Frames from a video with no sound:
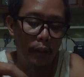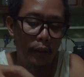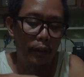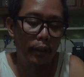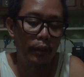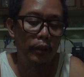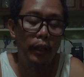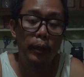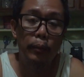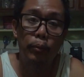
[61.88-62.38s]

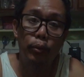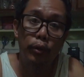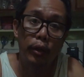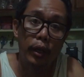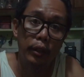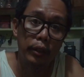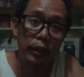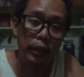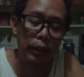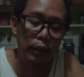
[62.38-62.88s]
Ititape po
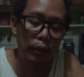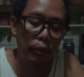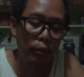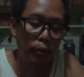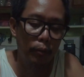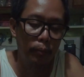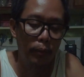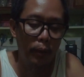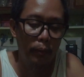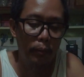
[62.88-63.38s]
natin
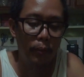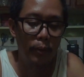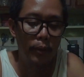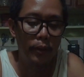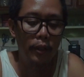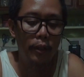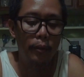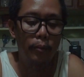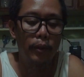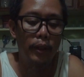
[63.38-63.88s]
yung
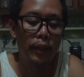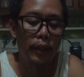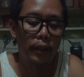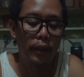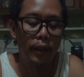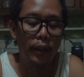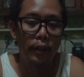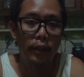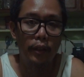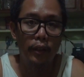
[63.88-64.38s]

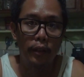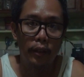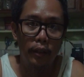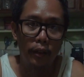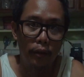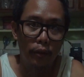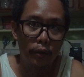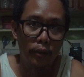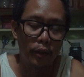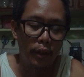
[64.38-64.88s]
pagpapagerminate natin
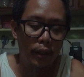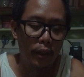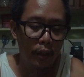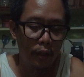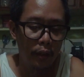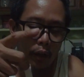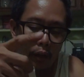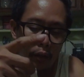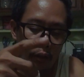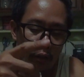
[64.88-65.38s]
dito
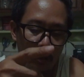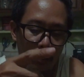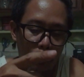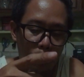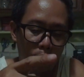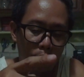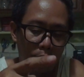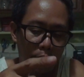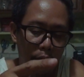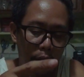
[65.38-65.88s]
sa ating
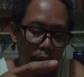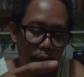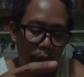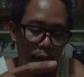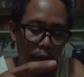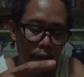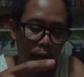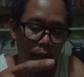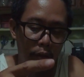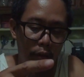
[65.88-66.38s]
container.
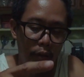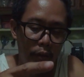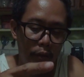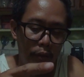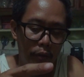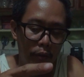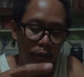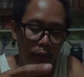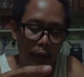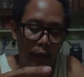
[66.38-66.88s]

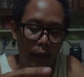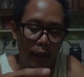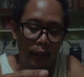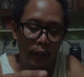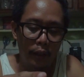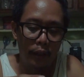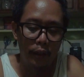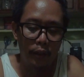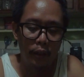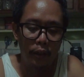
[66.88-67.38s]
So,
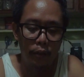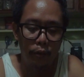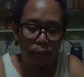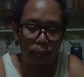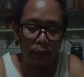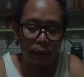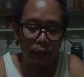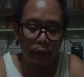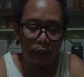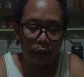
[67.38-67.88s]
kailangan ganyan yung
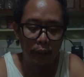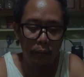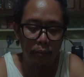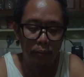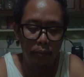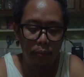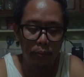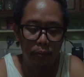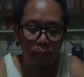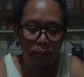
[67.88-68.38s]
pag-tape.
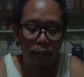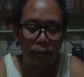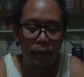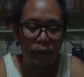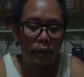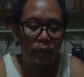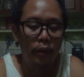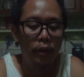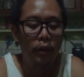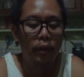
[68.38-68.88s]

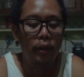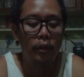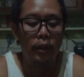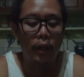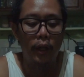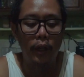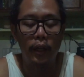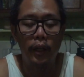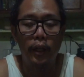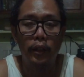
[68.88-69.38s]

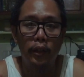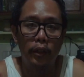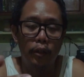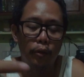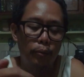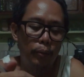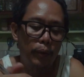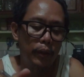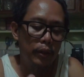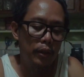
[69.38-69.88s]
Lagyan natin
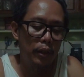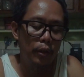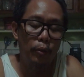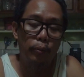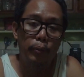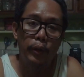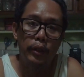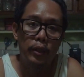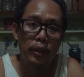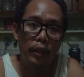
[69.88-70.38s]
yung petsa.
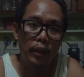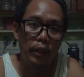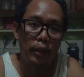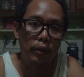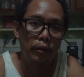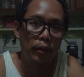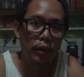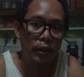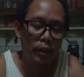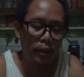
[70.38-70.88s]
Yung petsa
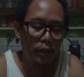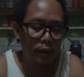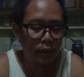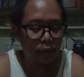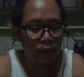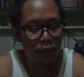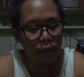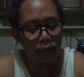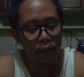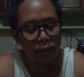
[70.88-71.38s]
ngayon is
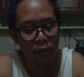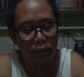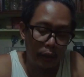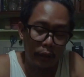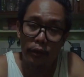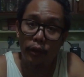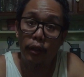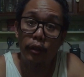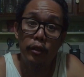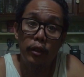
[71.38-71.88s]

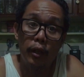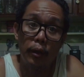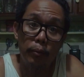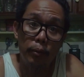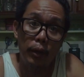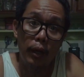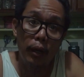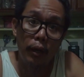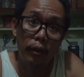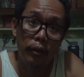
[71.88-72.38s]
ah, 3 de
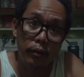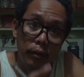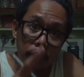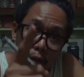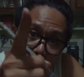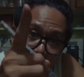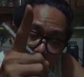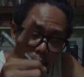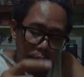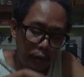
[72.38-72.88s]
Abril.
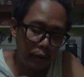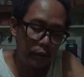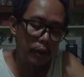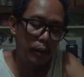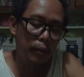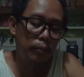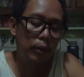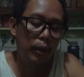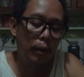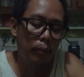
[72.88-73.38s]
3 de
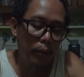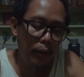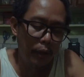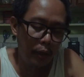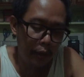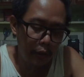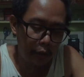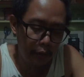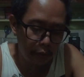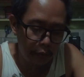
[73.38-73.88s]
Abril
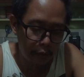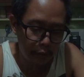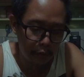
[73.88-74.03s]
pala ngayon.